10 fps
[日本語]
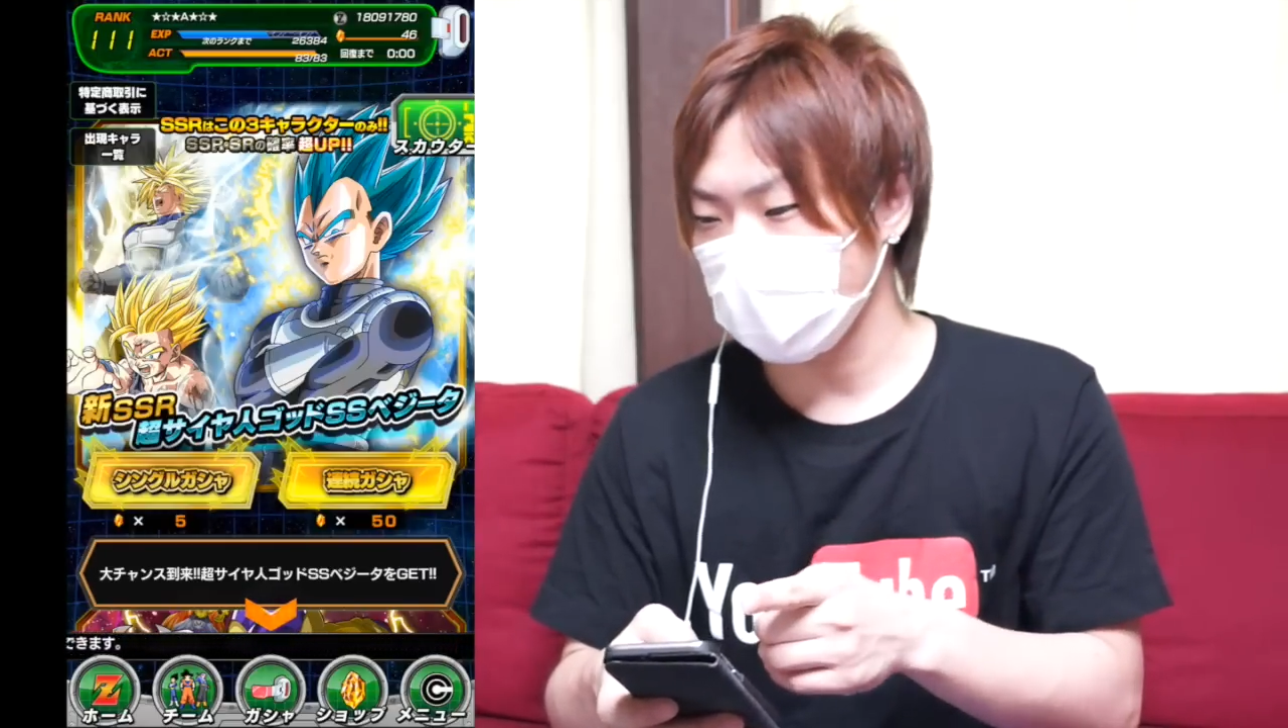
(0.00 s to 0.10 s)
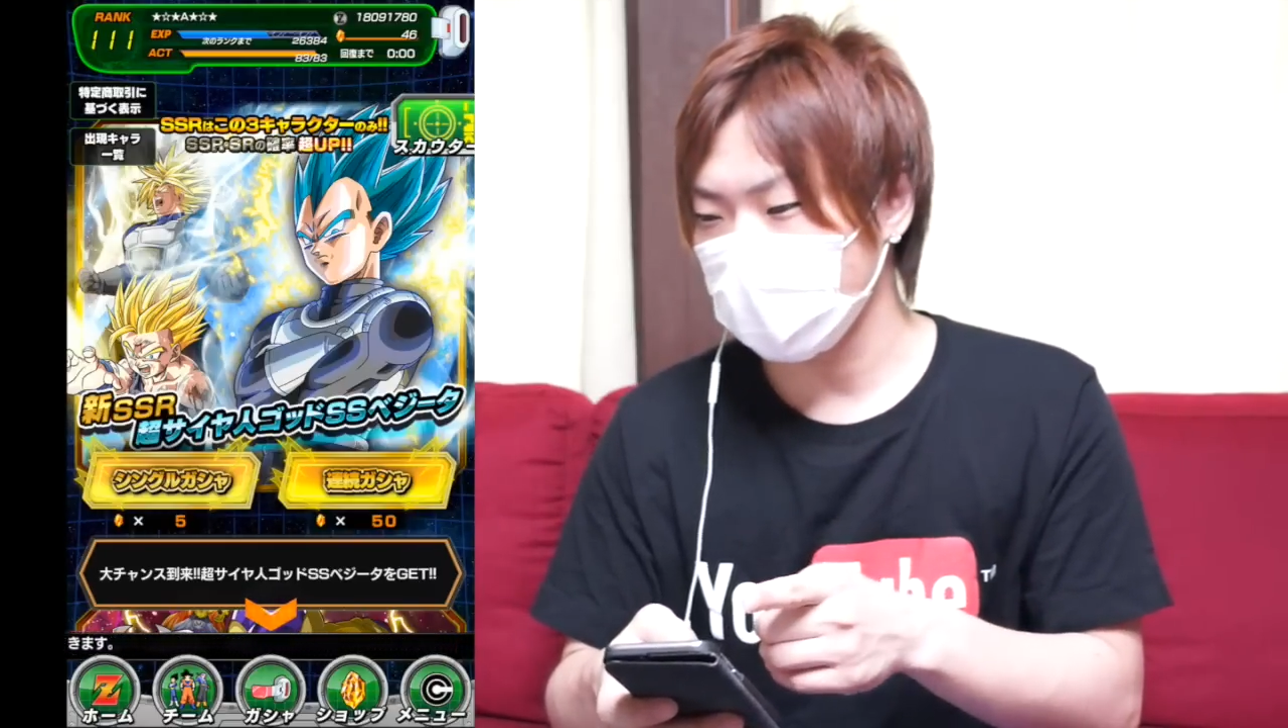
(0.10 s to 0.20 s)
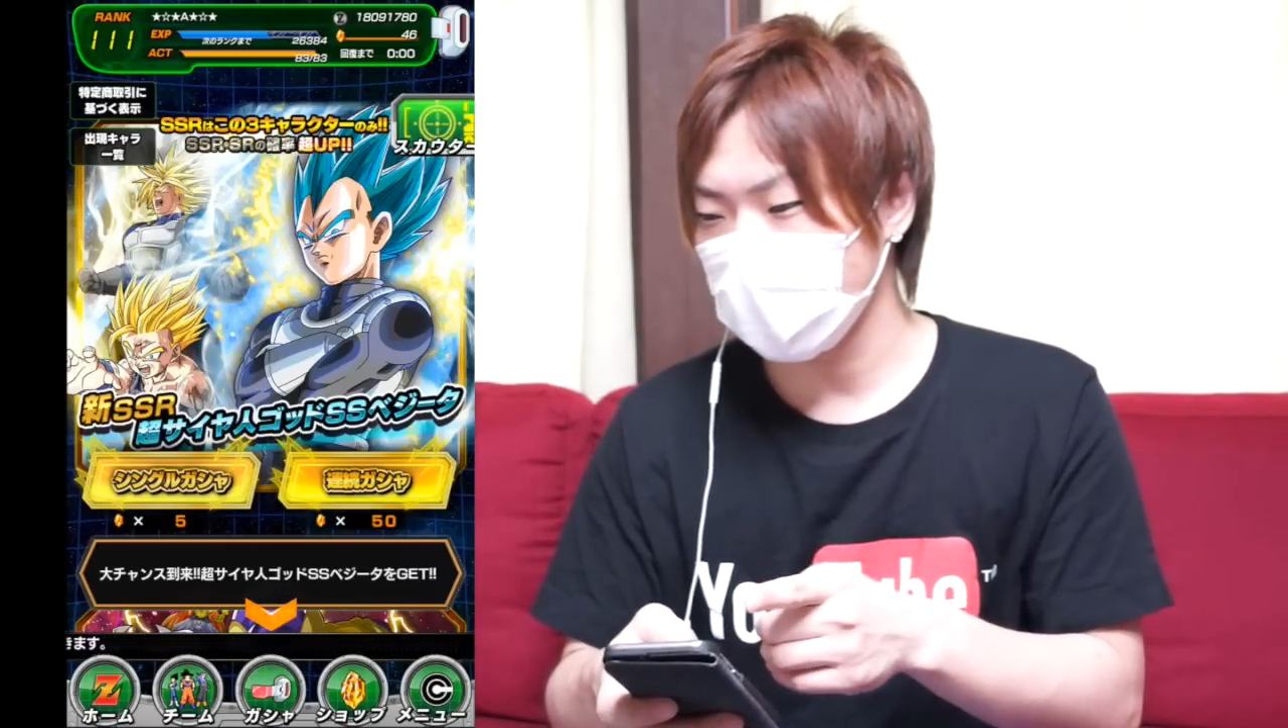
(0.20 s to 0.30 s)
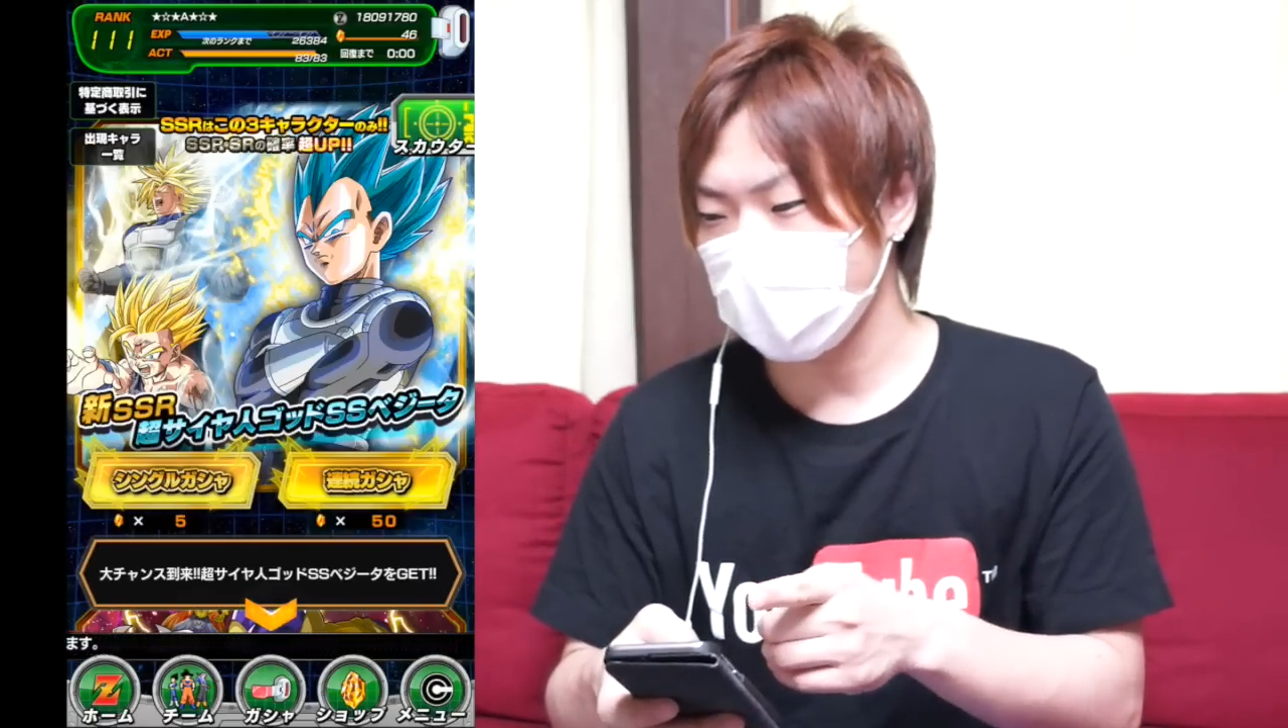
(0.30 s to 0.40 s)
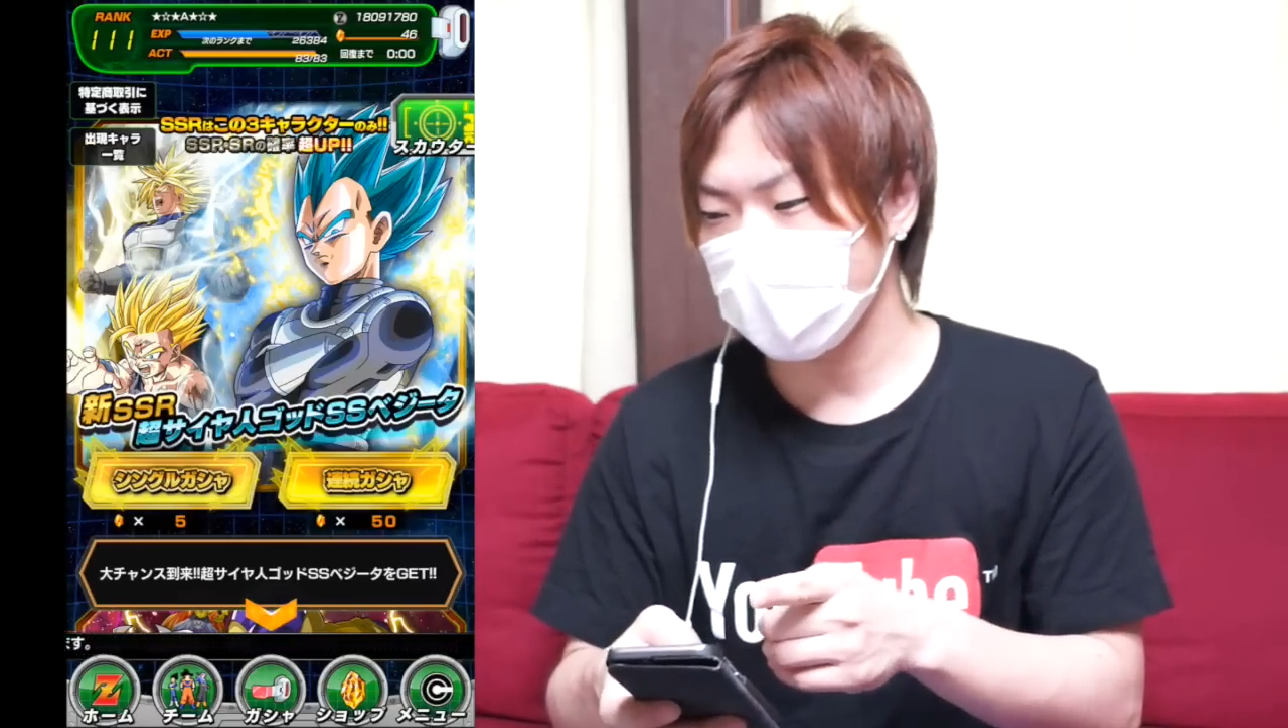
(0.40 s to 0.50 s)
り
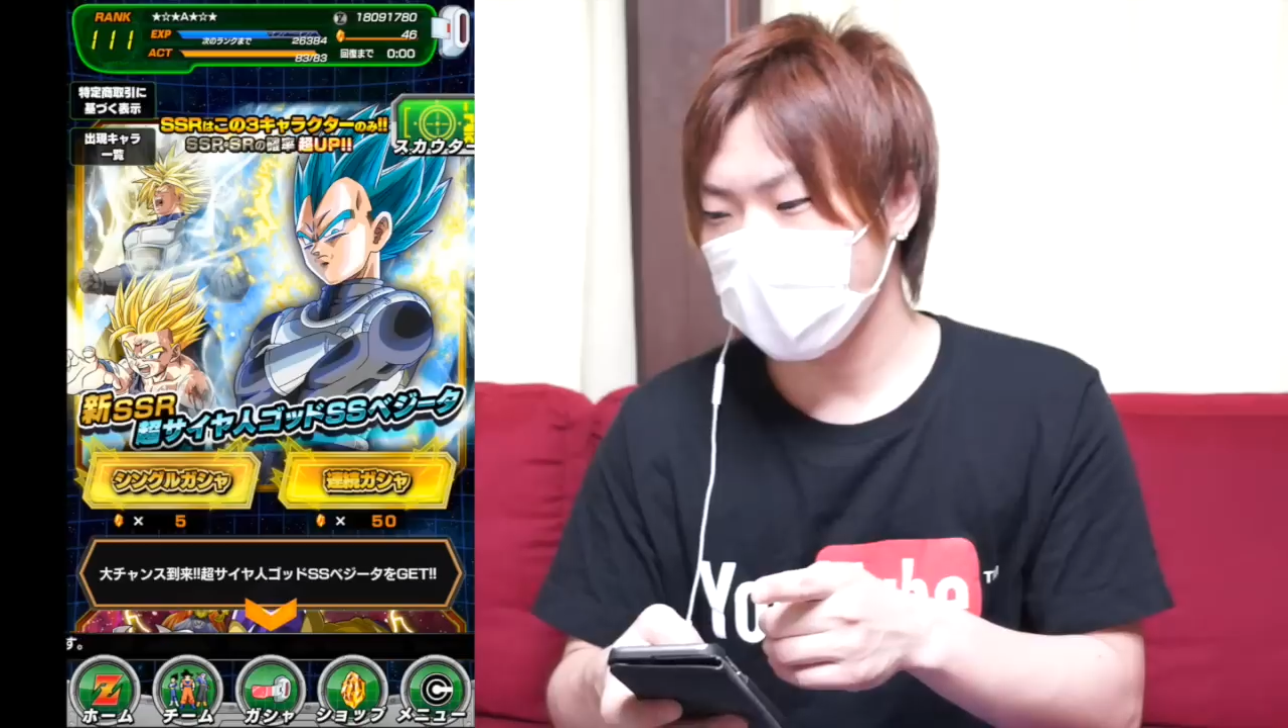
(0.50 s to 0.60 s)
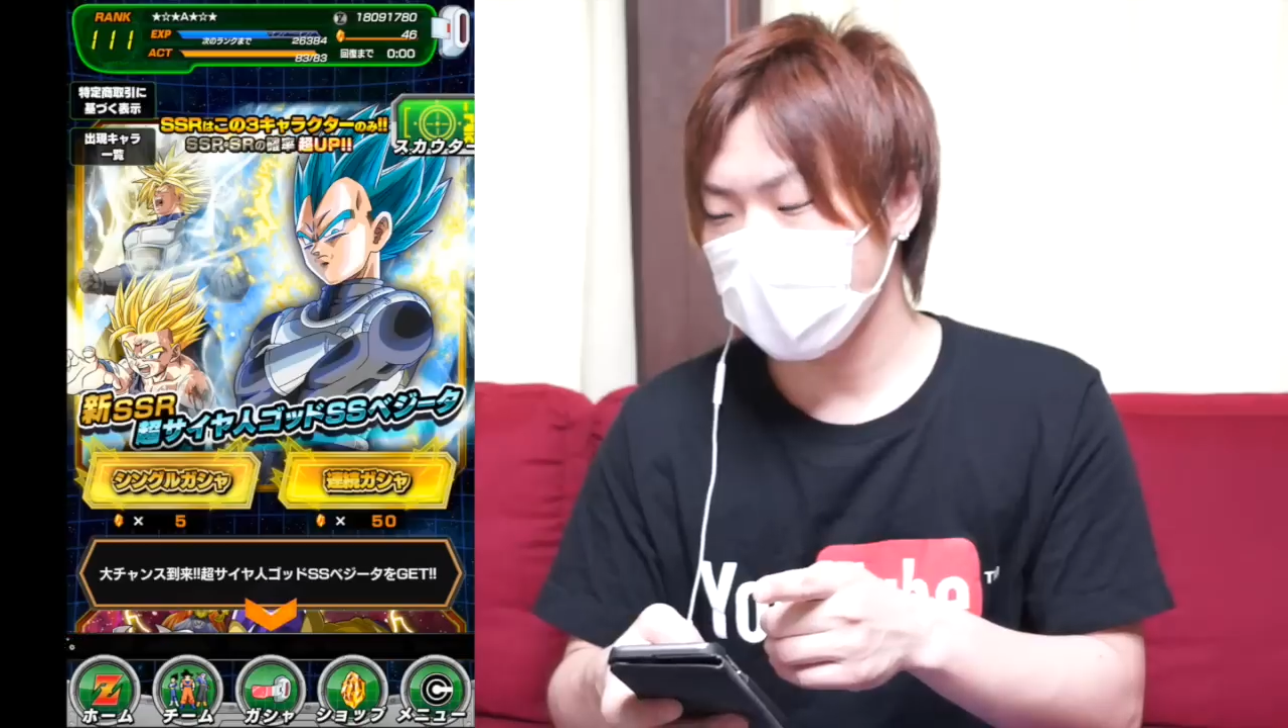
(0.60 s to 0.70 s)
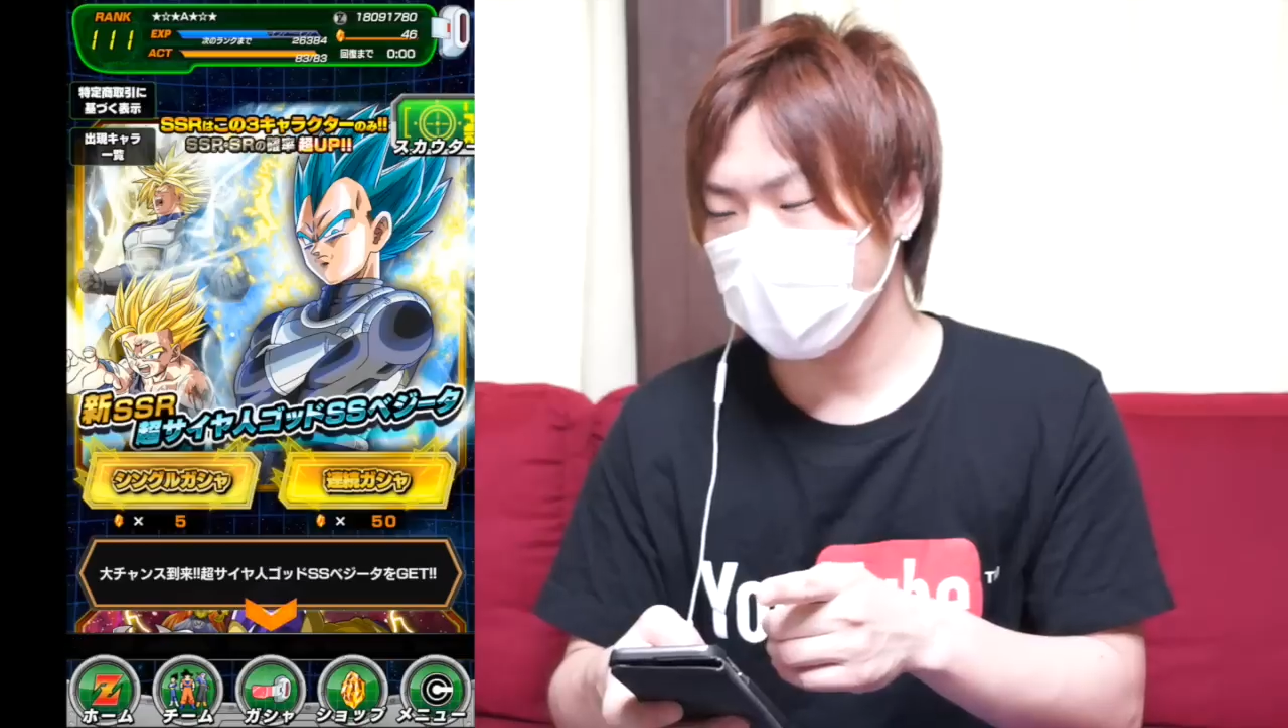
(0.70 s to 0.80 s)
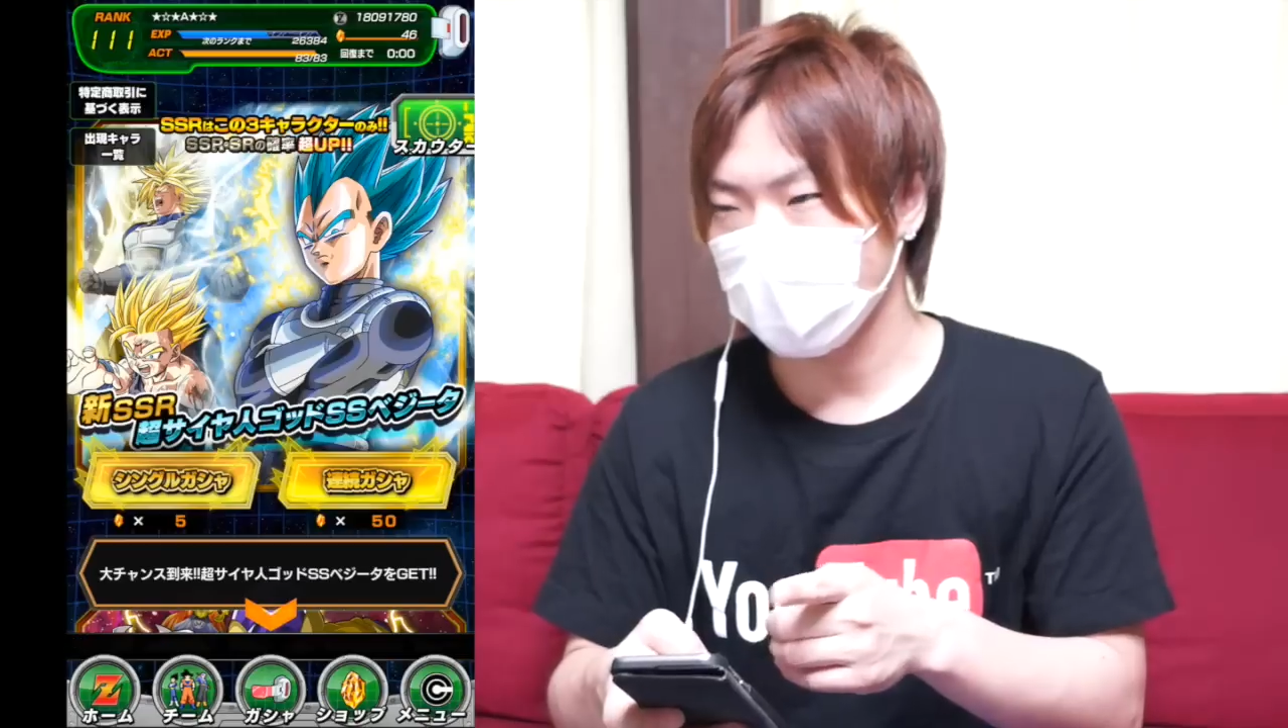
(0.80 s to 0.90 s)
ます。